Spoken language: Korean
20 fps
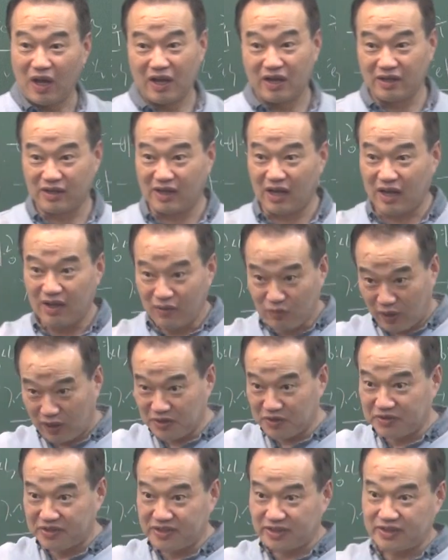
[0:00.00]
아, 그러니까
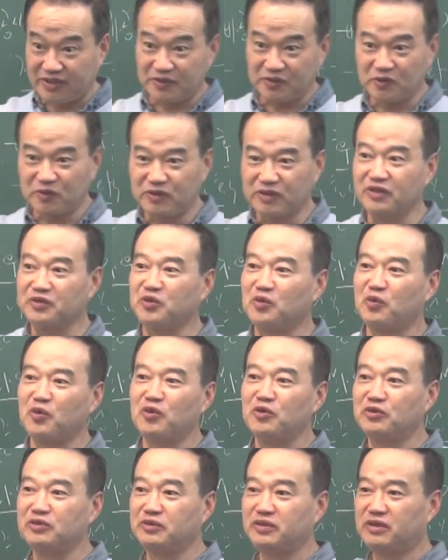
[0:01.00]
관료적 특징으로. 그런데
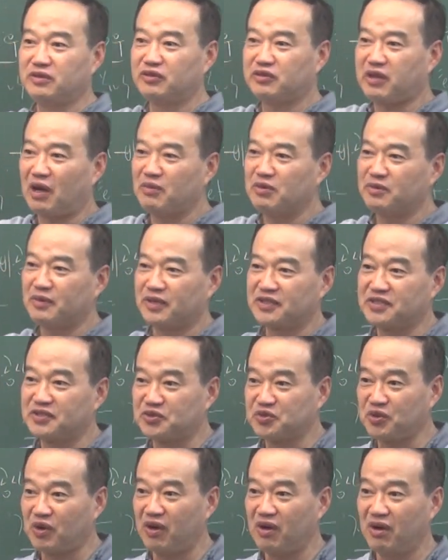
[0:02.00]
뭘 이거 답을 맞출
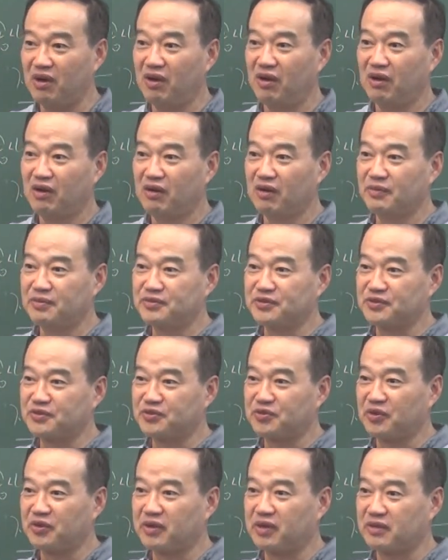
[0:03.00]
수가 없을
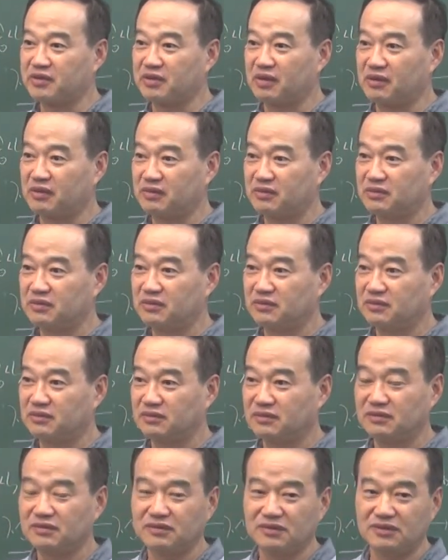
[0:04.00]
수도 있겠죠.
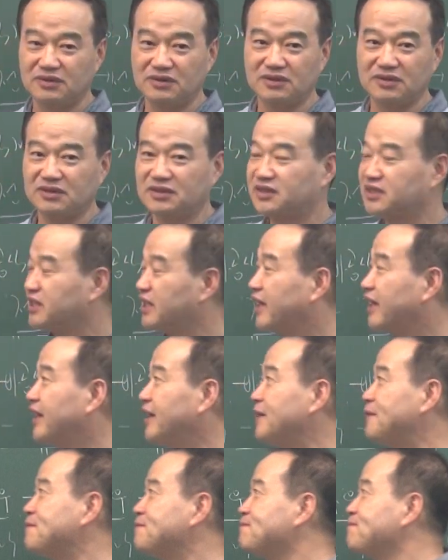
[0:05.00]
네.